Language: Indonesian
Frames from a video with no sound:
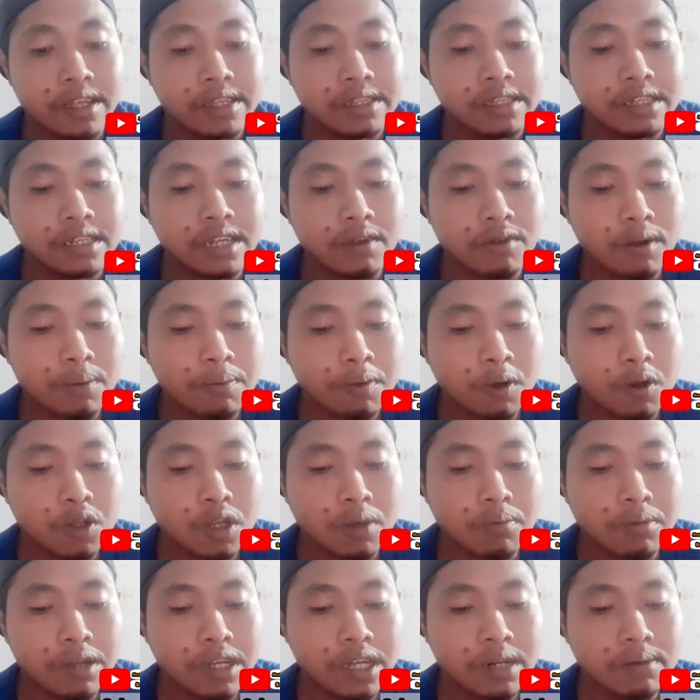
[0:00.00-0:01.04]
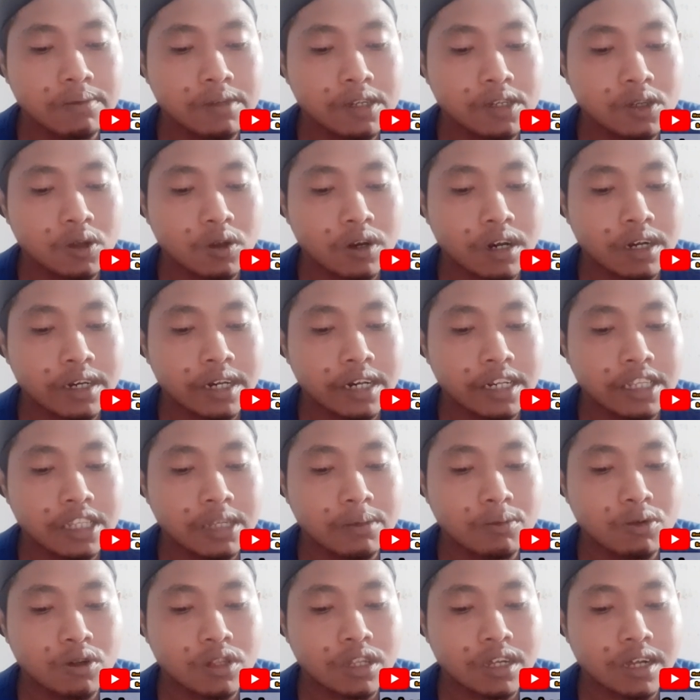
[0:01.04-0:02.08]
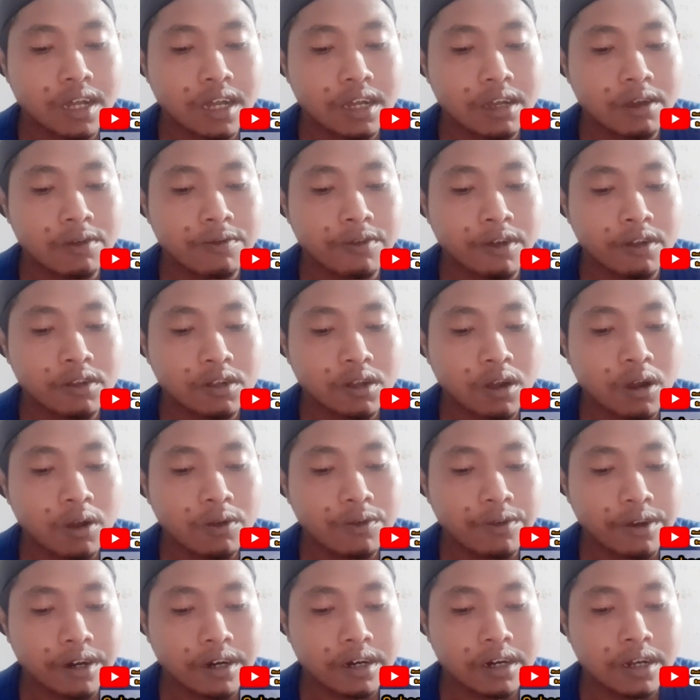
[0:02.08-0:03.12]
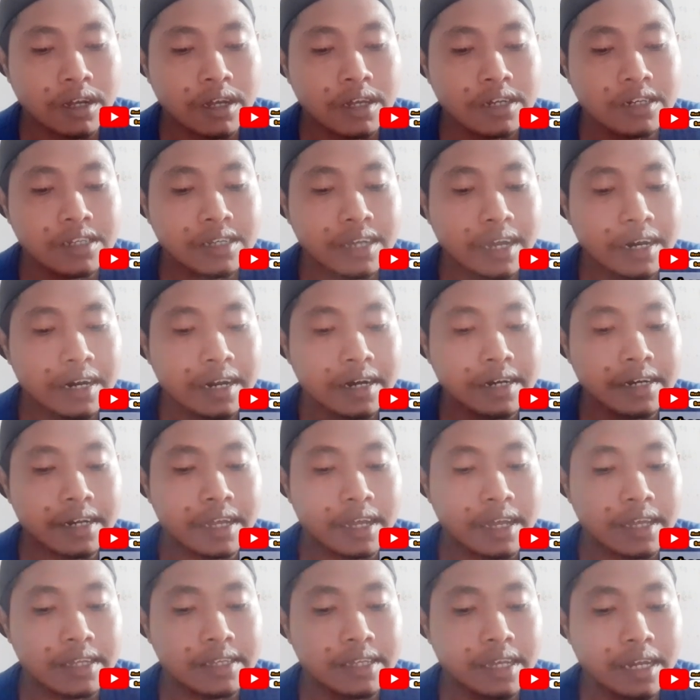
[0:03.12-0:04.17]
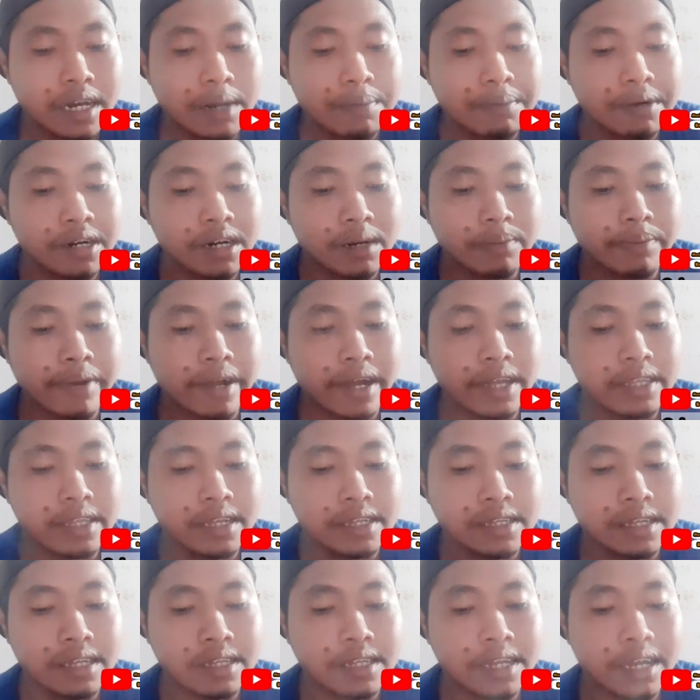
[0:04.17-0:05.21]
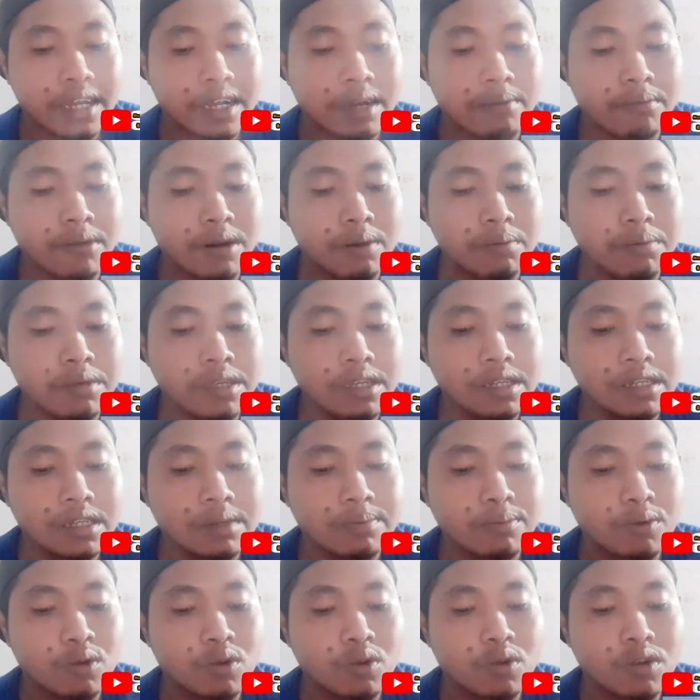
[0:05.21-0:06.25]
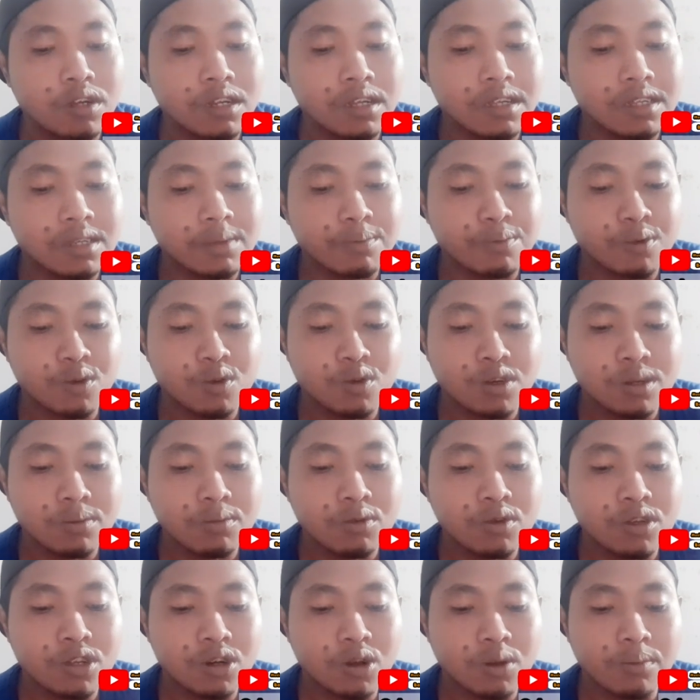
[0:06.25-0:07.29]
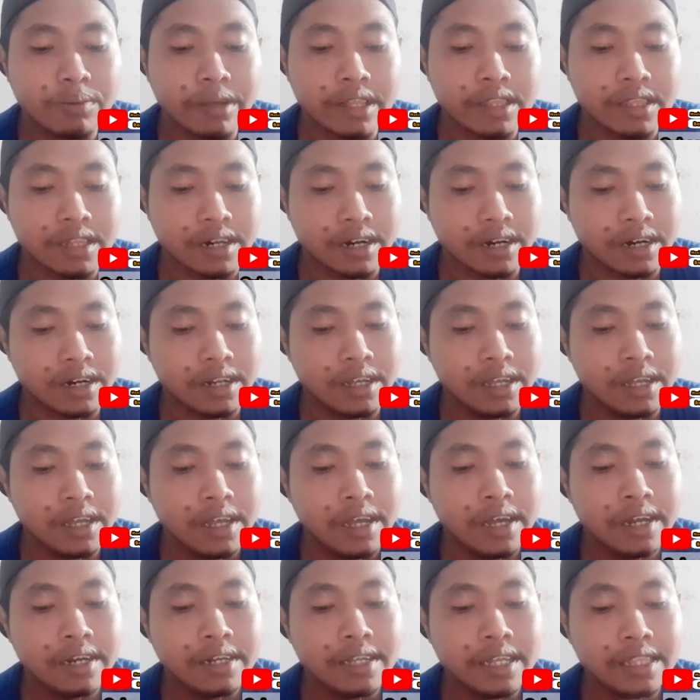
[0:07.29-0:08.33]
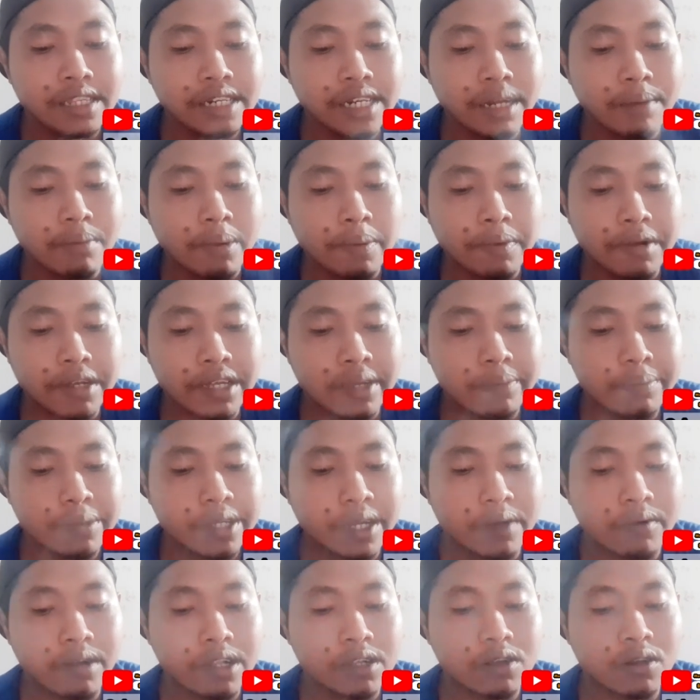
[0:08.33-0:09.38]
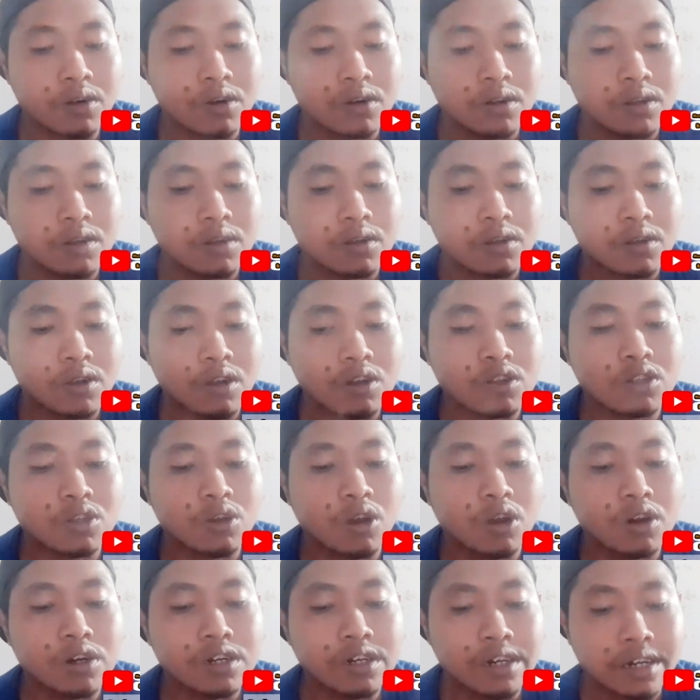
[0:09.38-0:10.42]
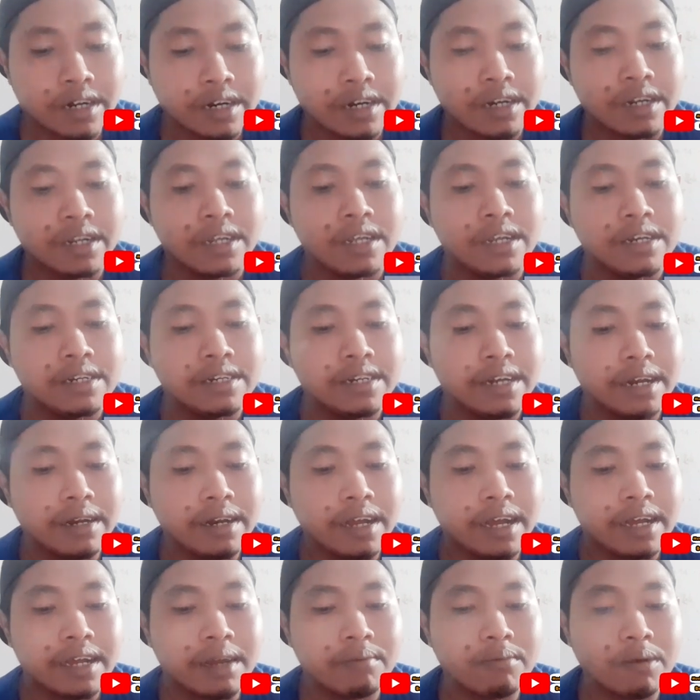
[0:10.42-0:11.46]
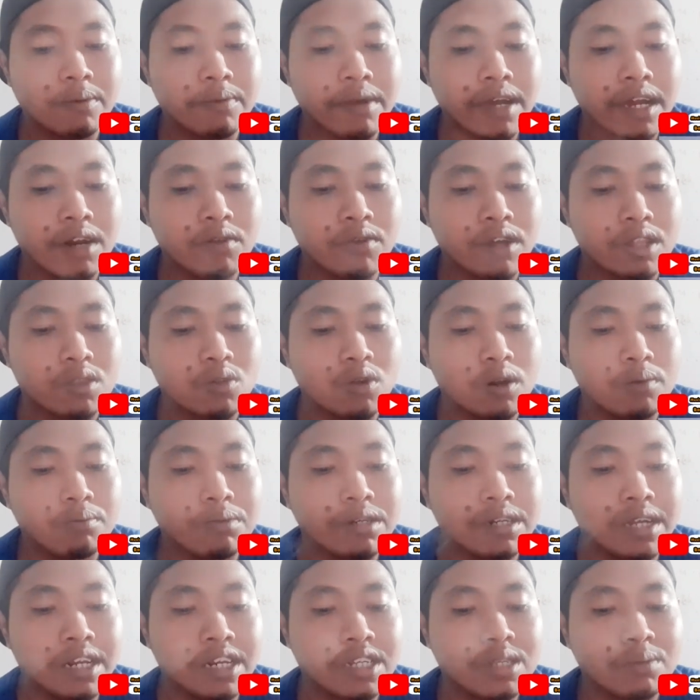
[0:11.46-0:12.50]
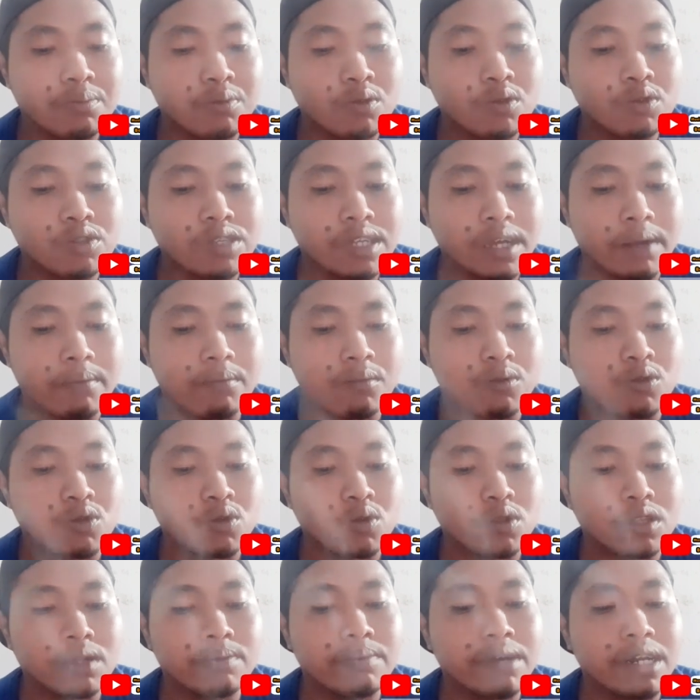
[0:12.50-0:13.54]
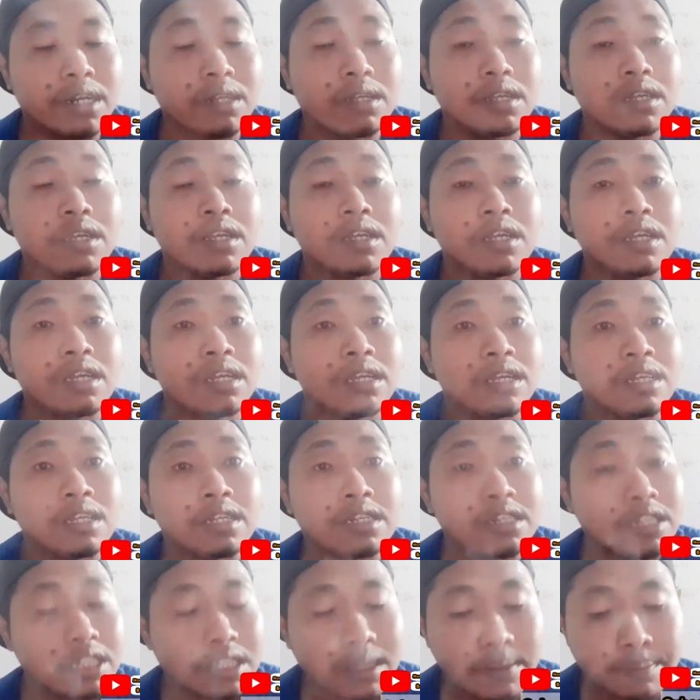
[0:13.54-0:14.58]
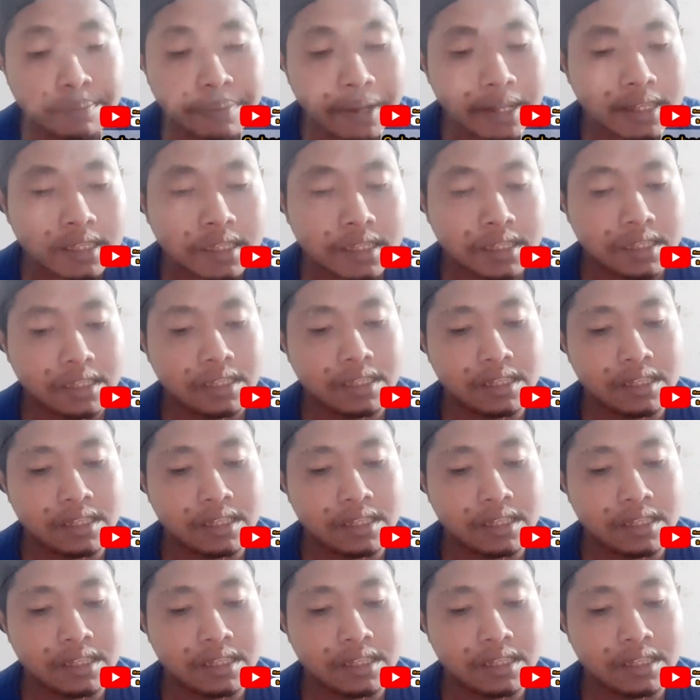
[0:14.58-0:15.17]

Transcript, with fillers: Jika Wang Pojan mengirim seseorang dari Timur Tengah ke Vancouver di Kanada, jarak penerbangannya saja akan melebihi 10.000 km. Dia tidak memiliki pesawat Concorde dan akan memakan waktu lebih dari 10 jam untuk tiba di di tempat